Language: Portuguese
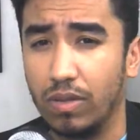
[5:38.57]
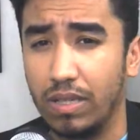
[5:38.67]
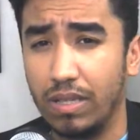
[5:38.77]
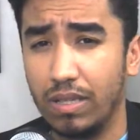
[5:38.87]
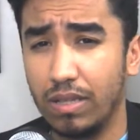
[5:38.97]

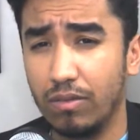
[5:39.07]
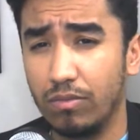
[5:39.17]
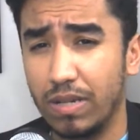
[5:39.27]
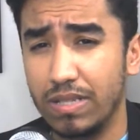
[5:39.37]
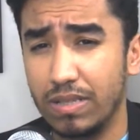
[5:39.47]
E
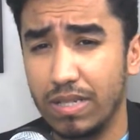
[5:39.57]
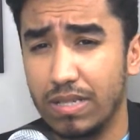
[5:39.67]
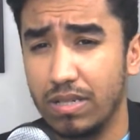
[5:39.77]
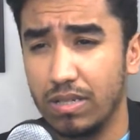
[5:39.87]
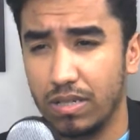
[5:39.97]
o mais
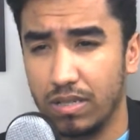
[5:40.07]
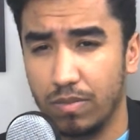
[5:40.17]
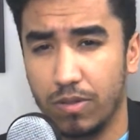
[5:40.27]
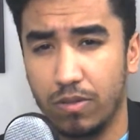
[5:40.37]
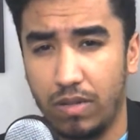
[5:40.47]
interessante é que
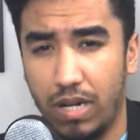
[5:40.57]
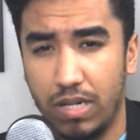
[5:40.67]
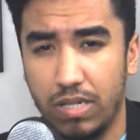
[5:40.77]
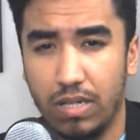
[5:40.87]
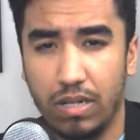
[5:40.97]
esse
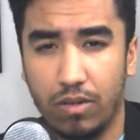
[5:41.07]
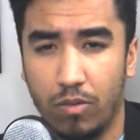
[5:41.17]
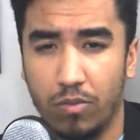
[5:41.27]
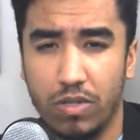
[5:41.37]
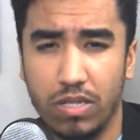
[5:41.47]
personagem,
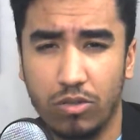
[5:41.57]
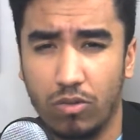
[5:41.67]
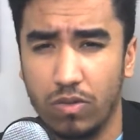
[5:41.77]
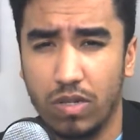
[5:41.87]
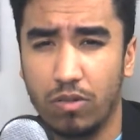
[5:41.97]
como eu disse,
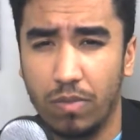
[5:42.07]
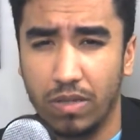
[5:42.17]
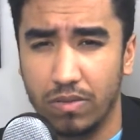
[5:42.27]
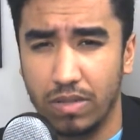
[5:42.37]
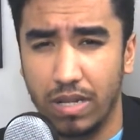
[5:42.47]
todos os
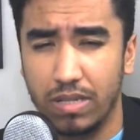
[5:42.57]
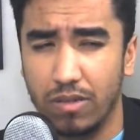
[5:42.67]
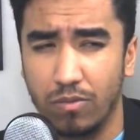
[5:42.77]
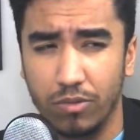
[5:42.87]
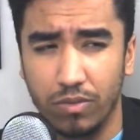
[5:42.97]
argumentos dele
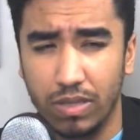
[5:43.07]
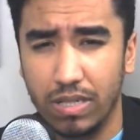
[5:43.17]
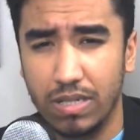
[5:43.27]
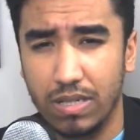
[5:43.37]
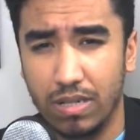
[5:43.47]
são muito
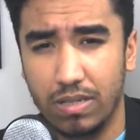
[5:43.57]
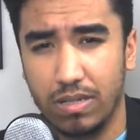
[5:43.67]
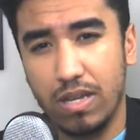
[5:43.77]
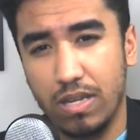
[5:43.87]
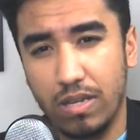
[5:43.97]

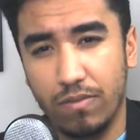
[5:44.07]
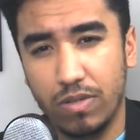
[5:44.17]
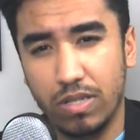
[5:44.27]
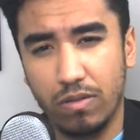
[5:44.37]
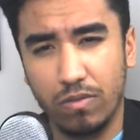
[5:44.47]
interessantes e
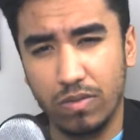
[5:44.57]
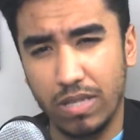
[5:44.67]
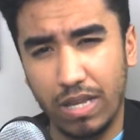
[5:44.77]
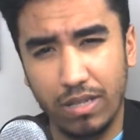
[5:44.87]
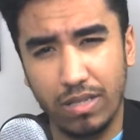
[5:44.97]
você não
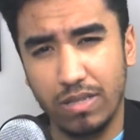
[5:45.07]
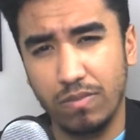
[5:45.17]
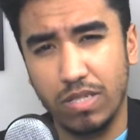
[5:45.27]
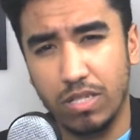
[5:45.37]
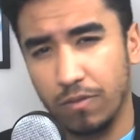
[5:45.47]
consegue
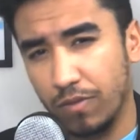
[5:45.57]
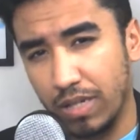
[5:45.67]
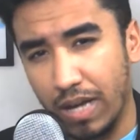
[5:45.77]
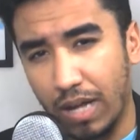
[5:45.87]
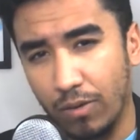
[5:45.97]

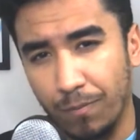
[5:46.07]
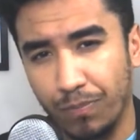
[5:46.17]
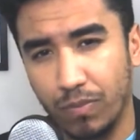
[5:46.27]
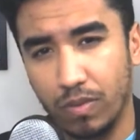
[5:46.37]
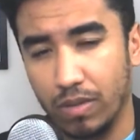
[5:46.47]
desmistificá-lo,
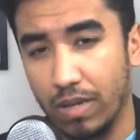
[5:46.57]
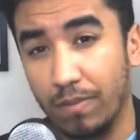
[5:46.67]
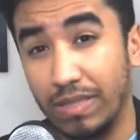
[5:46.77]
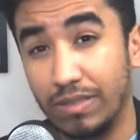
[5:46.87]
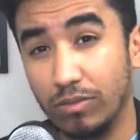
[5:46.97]
né?
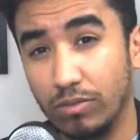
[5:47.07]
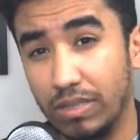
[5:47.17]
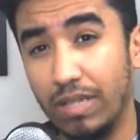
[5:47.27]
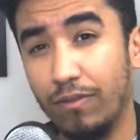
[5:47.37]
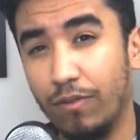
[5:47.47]
Mas o
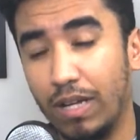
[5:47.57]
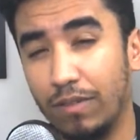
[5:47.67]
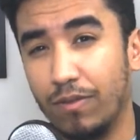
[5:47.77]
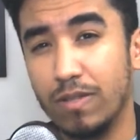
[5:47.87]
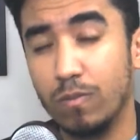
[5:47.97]
que ele
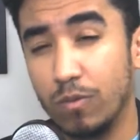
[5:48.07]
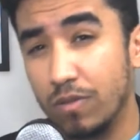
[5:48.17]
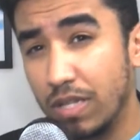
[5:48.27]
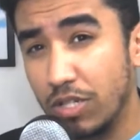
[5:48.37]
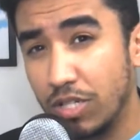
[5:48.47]
fala faz
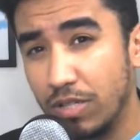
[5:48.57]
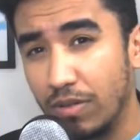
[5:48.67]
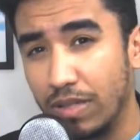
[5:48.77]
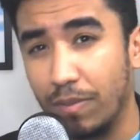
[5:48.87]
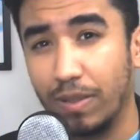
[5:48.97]
muito
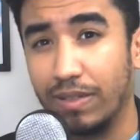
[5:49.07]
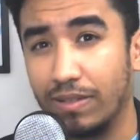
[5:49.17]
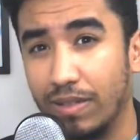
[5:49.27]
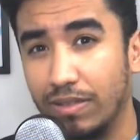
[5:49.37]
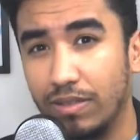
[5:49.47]
sentido, até tá para quem
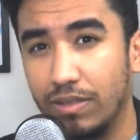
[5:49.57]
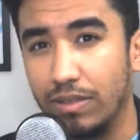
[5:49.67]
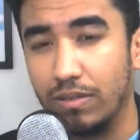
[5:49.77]
está assistindo.